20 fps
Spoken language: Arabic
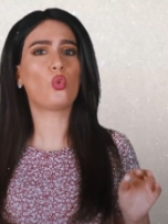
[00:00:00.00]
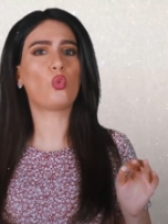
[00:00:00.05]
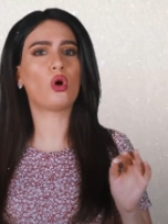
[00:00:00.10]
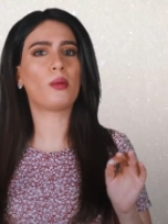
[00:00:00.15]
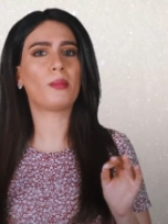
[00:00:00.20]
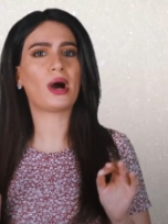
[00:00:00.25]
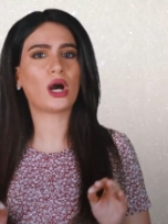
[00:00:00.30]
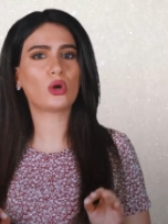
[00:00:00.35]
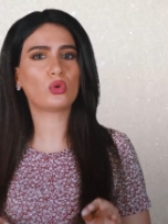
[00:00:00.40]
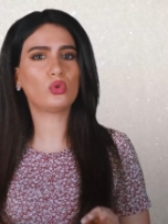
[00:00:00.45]

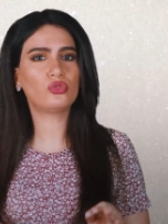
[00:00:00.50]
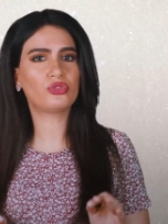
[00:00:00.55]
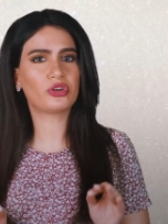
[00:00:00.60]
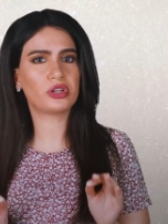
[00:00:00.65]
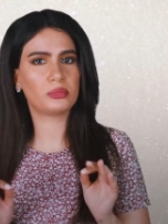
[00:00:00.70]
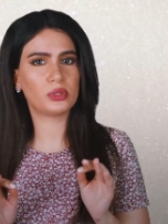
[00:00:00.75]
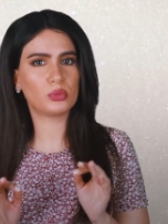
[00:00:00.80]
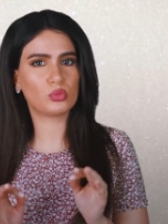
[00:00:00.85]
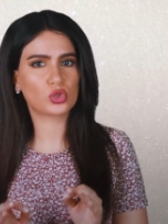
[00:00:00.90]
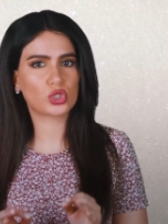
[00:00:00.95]
ومعروفا
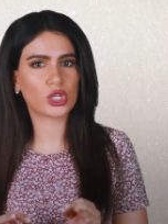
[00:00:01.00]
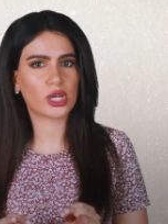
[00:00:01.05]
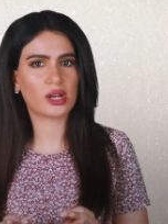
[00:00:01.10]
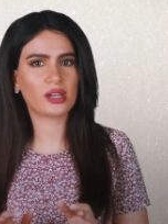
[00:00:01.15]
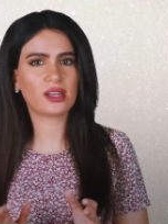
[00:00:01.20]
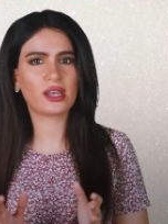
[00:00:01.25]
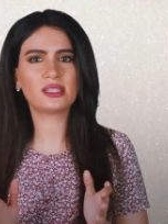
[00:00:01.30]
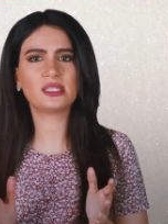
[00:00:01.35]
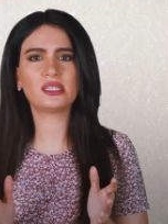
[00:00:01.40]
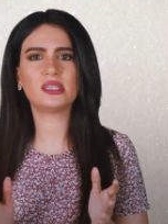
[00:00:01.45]

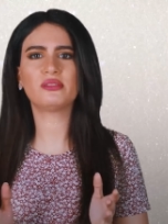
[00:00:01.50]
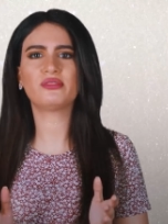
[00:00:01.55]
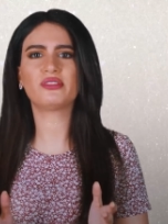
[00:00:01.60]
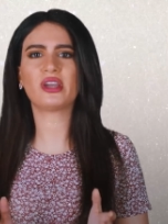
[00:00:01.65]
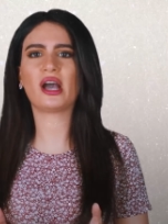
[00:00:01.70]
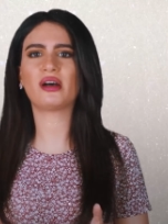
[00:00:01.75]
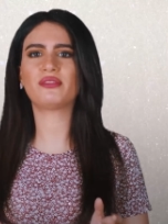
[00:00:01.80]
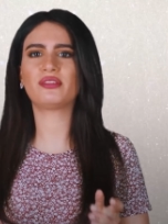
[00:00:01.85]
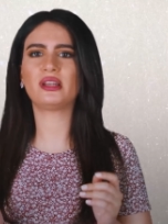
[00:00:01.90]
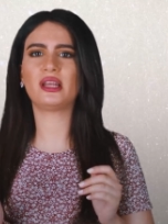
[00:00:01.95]
بمشاركته في
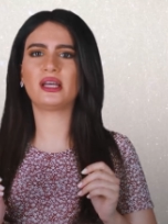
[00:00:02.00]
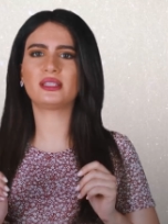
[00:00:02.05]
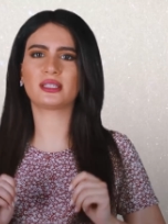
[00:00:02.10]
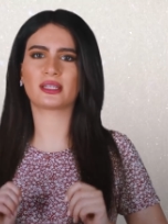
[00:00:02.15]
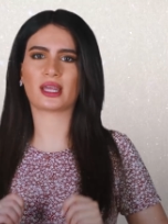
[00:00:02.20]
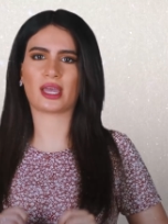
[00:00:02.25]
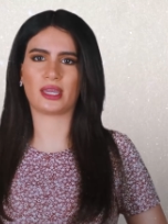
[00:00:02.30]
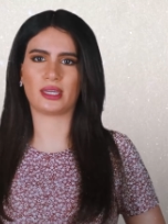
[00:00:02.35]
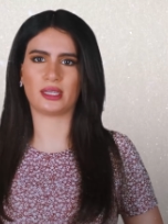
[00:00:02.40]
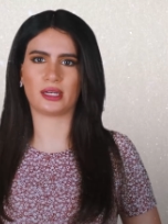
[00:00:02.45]

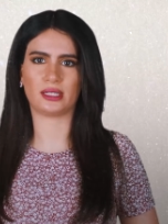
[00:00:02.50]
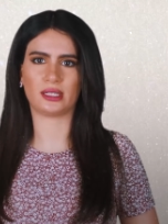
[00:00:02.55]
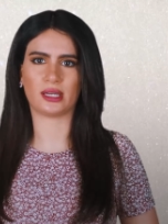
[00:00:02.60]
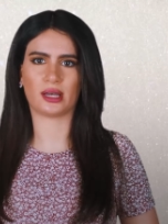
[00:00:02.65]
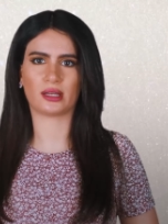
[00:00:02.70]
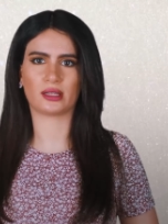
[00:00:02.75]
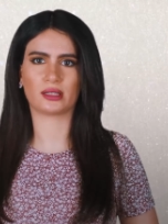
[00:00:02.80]
حفلات خيرية